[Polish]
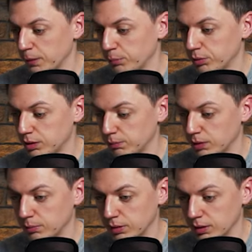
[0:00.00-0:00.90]
Potem
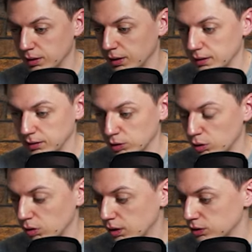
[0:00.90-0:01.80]
mamy ten
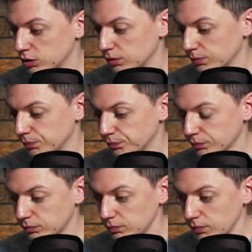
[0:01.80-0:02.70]
College,
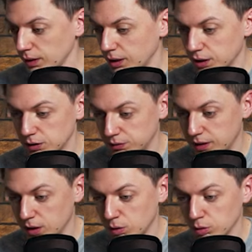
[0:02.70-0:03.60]
jakieś
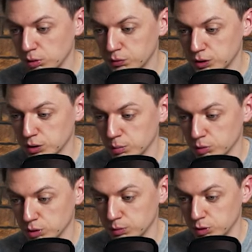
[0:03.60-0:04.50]
wideo, to wszystko
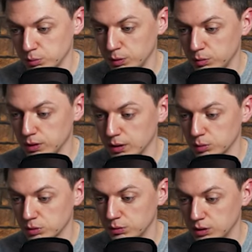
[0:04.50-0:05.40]
możemy sobie tutaj
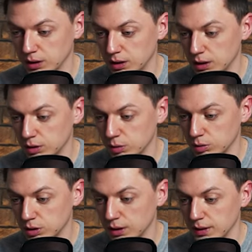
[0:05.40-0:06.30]
oczywiście
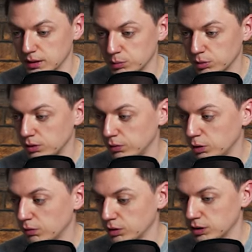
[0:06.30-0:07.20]
kliknąć,
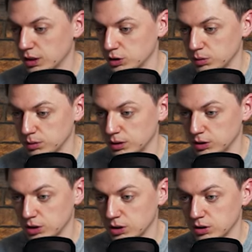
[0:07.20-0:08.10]
zmodyfikować każdą z tych
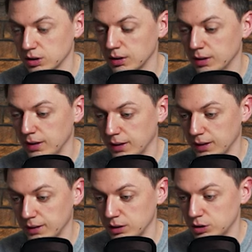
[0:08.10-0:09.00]
rzeczy.
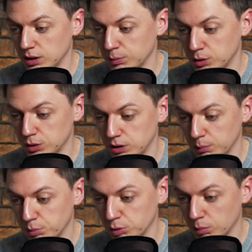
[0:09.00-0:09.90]
E, jeśli nam się coś nie
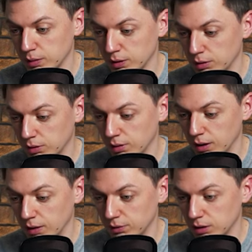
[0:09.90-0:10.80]
podoba, to
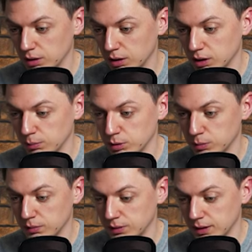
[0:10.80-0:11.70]
wtedy klikamy
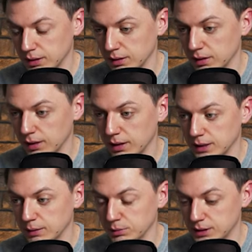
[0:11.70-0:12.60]
sobie w dane,
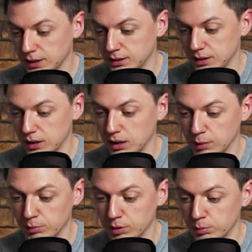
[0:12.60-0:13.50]
daną sekcję,
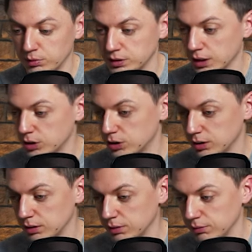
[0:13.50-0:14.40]
klikamy remove
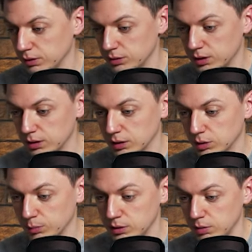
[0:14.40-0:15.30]
section, więc wtedy tego
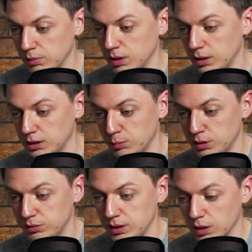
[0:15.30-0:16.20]
nie będziemy mieli, nie chcemy
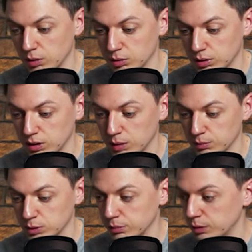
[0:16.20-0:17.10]
mieć wideo, to
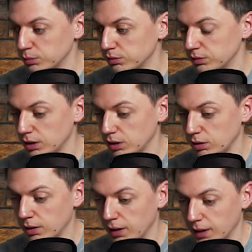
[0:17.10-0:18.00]
klikamy sobie remove
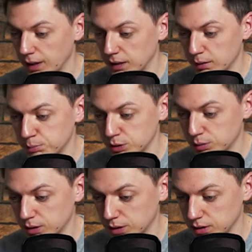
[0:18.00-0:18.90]
video, a na
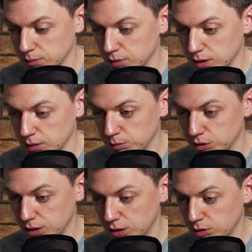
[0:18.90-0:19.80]
przykład chcemy
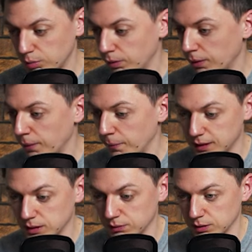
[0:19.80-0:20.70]
jakąś inną
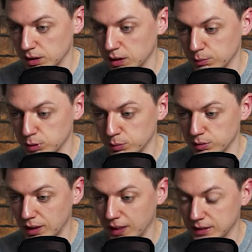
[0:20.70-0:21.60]
sekcję, więc klikamy sobie
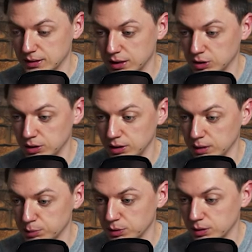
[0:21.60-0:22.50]
tutaj add section i
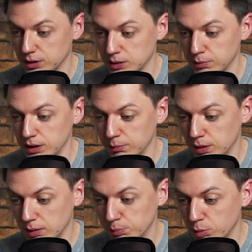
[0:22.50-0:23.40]
na przykład chcemy
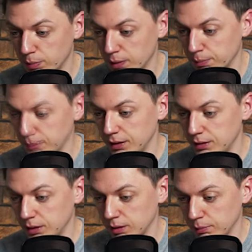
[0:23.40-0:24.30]
email pop-up i
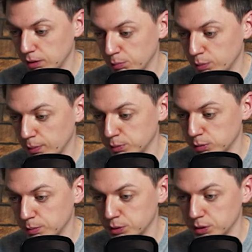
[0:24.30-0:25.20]
ten email pop-up
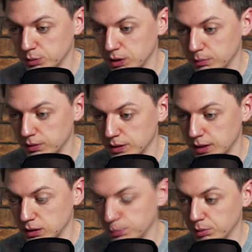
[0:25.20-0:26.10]
sobie przesuniemy
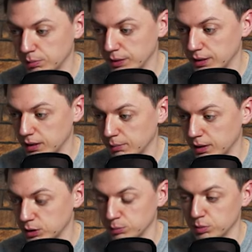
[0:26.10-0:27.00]
zaraz pod banerem
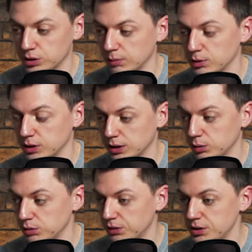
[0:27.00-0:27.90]
naszym, bo chcemy, że jak
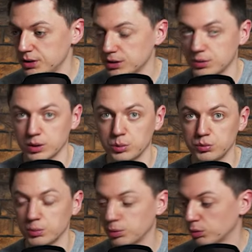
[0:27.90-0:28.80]
ktoś wejdzie na stronę
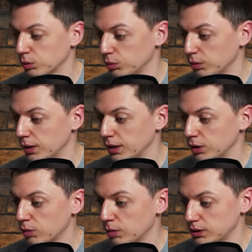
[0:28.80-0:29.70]
główną produktu,
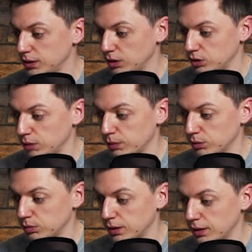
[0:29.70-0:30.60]
to ma zdjęcie, ma
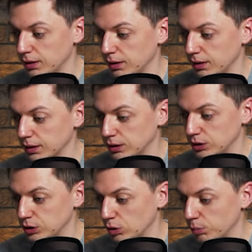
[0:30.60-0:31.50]
tutaj
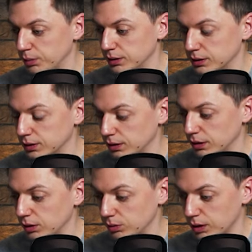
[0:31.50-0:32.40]
jakiś opis
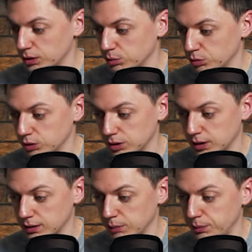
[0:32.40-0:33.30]
i od razu może może
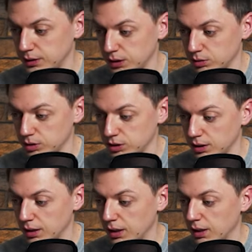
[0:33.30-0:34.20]
się zapisać do naszej